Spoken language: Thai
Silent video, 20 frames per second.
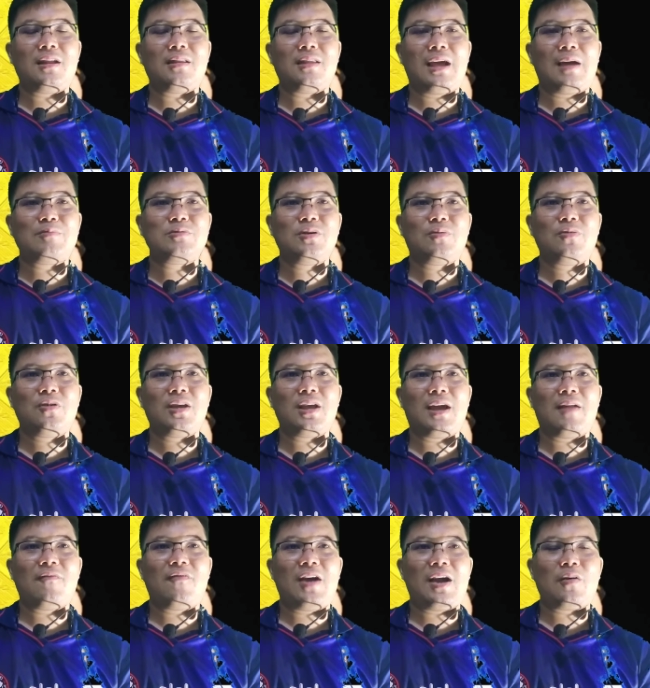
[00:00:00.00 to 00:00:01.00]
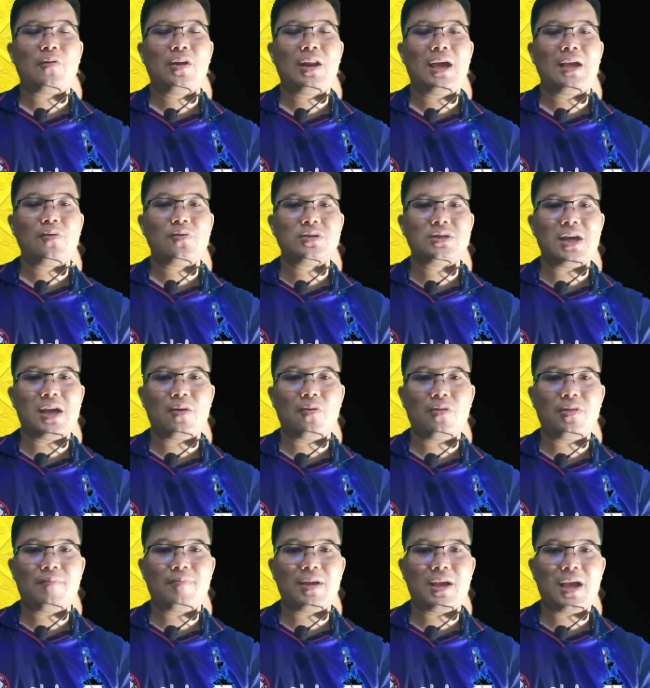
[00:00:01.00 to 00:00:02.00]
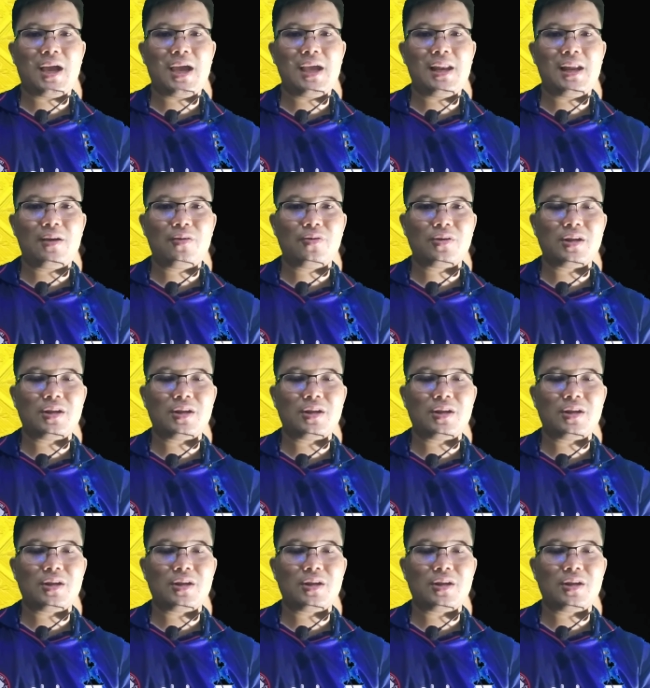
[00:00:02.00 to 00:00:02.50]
ติดตามชมด้วยกันฝากกดไลค์กดแชร์กด Subscribe และ